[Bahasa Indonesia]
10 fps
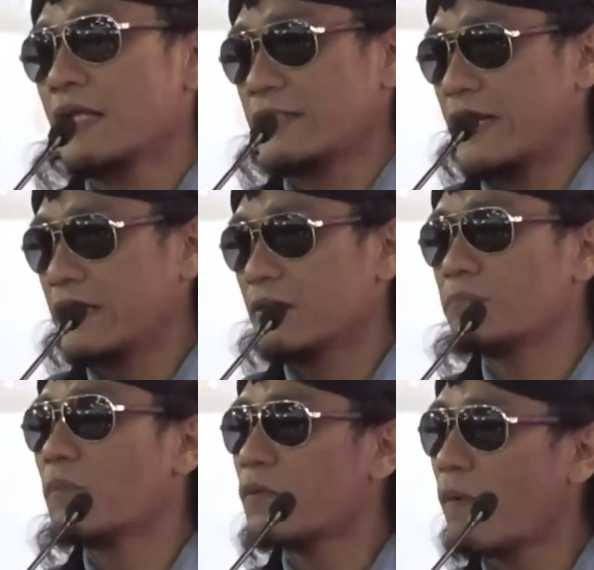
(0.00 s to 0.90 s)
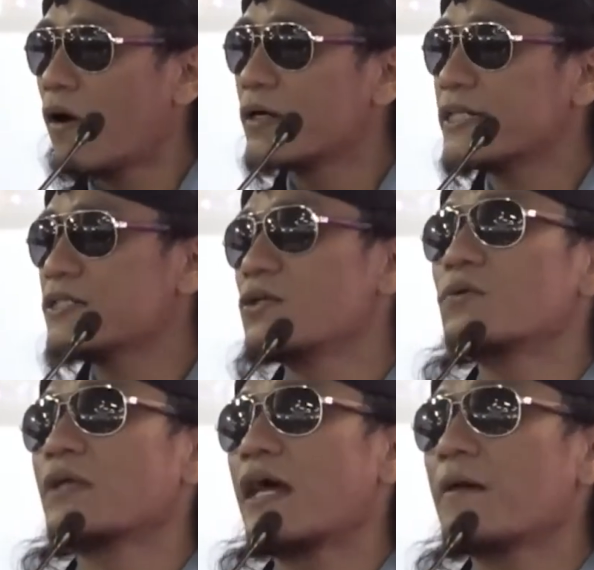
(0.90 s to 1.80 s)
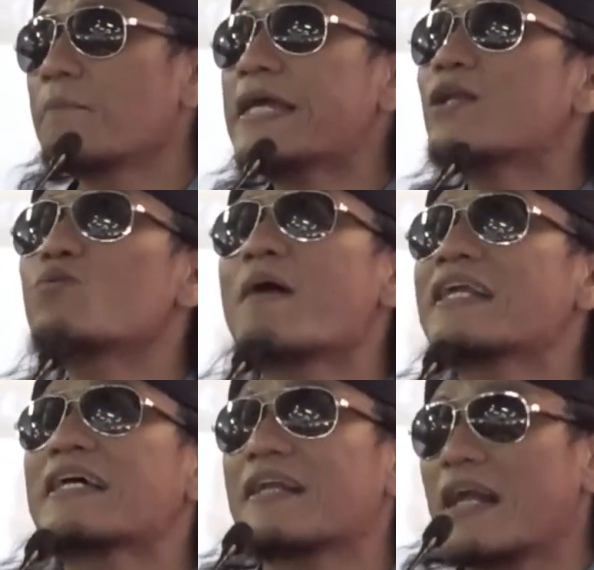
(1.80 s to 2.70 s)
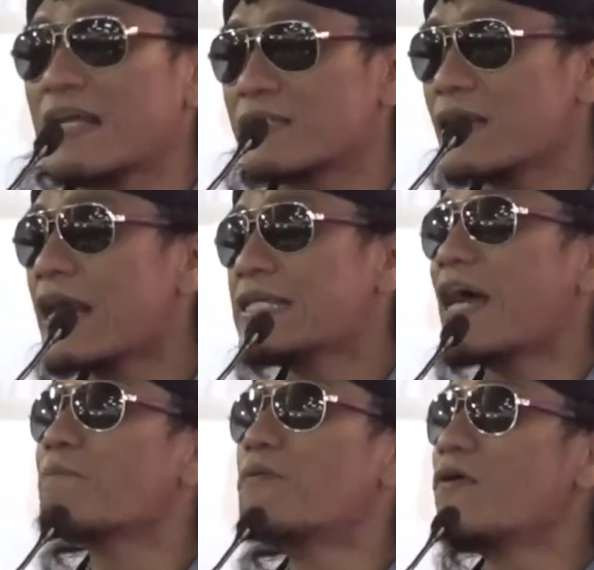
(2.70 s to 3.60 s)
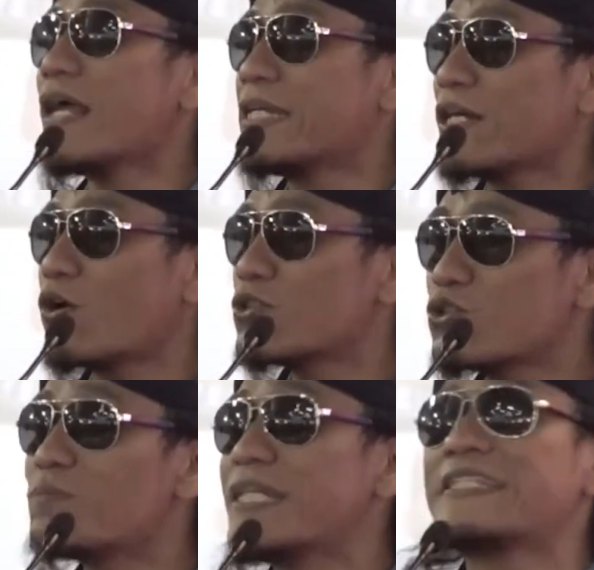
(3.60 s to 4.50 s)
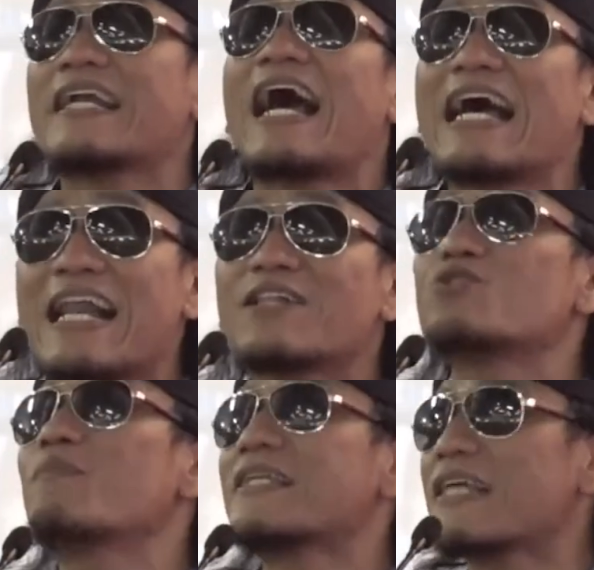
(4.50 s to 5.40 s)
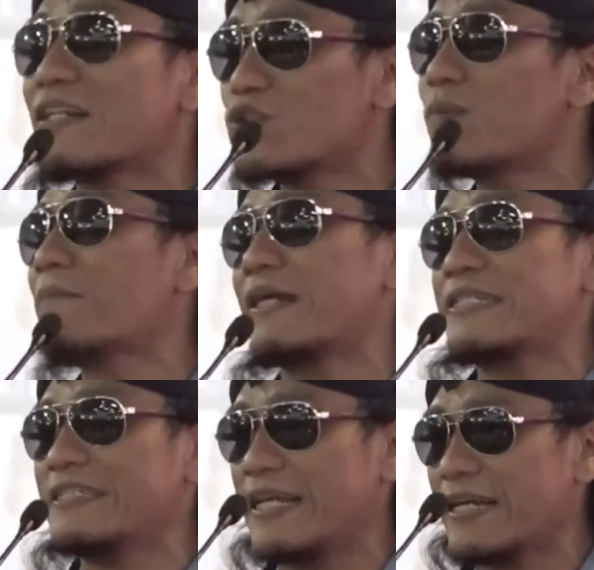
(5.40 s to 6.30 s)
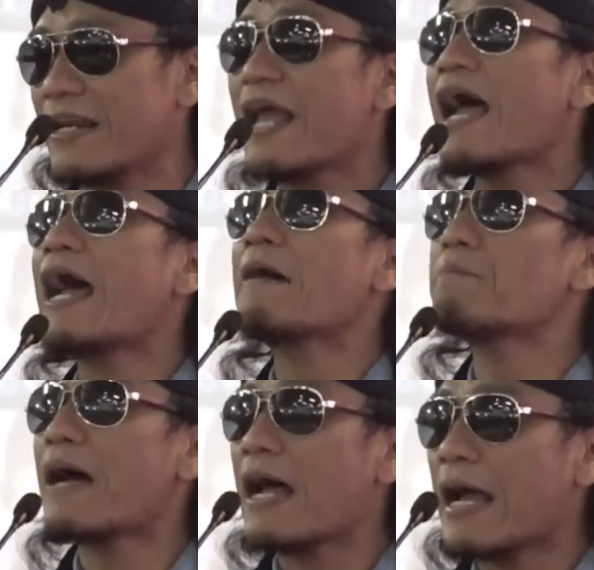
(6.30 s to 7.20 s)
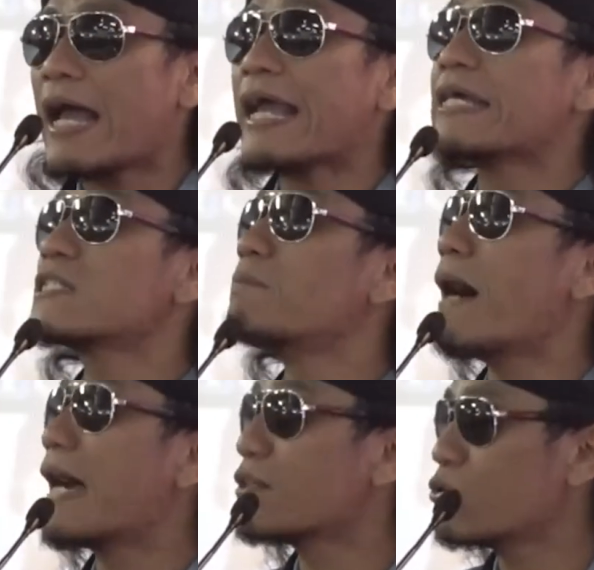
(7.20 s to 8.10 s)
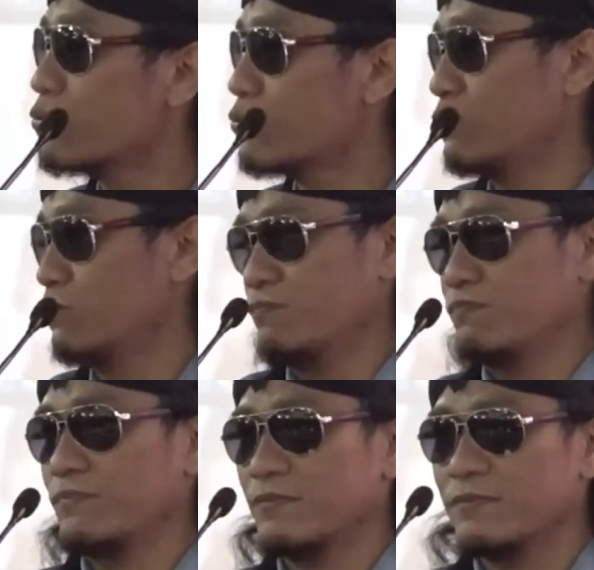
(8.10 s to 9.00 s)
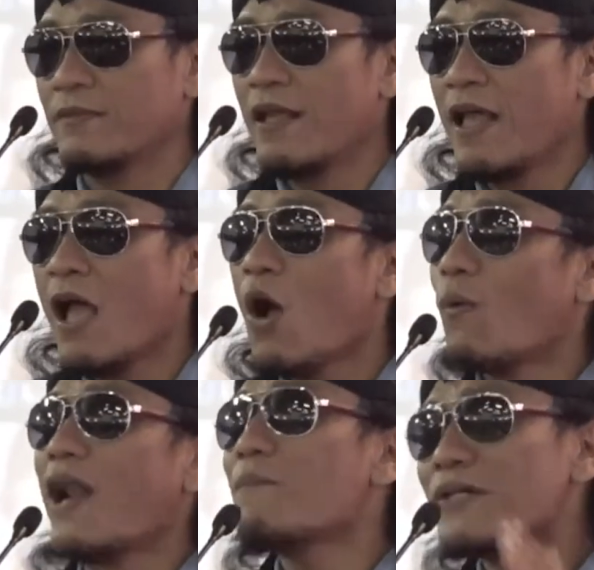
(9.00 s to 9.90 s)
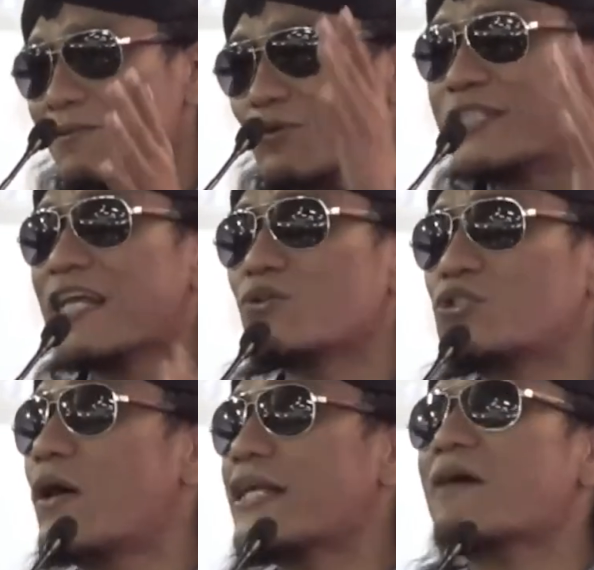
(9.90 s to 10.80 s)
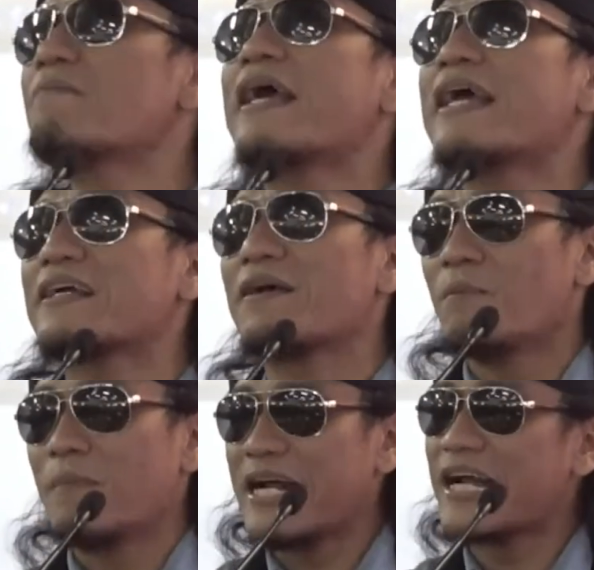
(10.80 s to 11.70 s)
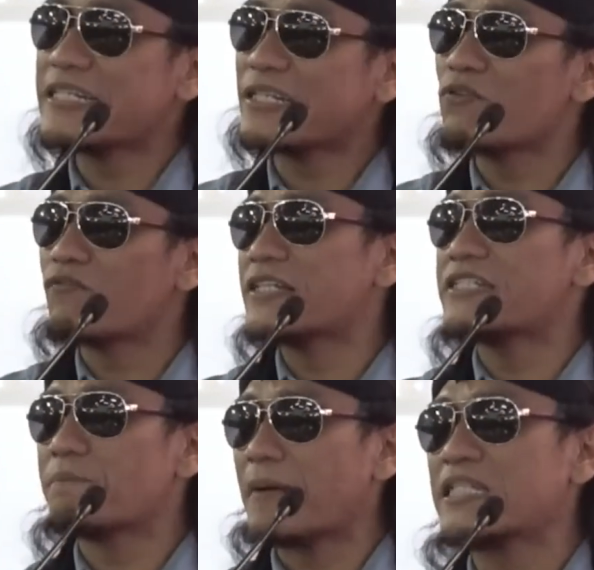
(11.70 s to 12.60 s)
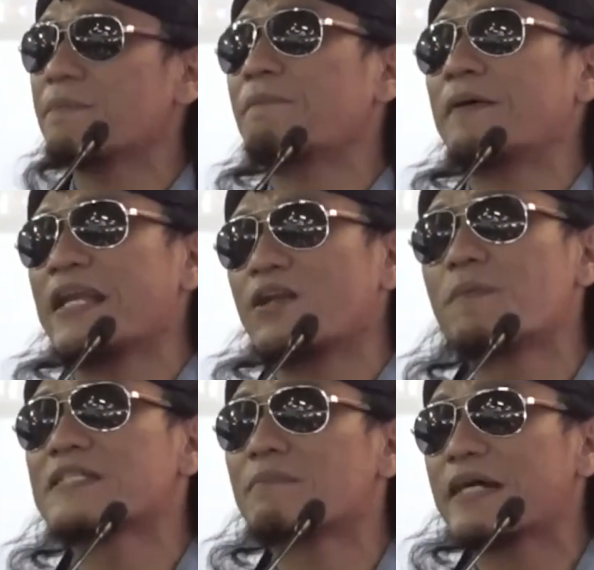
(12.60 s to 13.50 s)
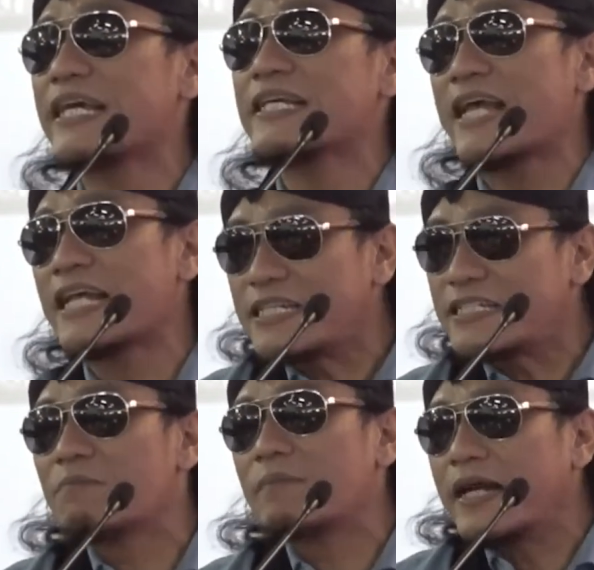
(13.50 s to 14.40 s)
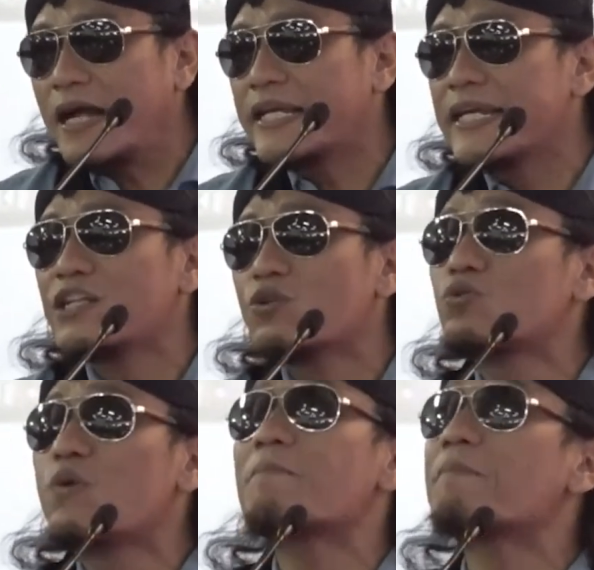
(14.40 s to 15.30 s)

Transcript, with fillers: Saya mohon ditinjau ulang. Minuman keras yang boleh dikonsumsi dan halal cuma satu Pak Presiden, apa? Es batu. Hmm. Walaupun kemudian tujuannya baik, maka ketika konferensi pers di PBNU bersama Kiai saya saya sampaikan, ini tujuan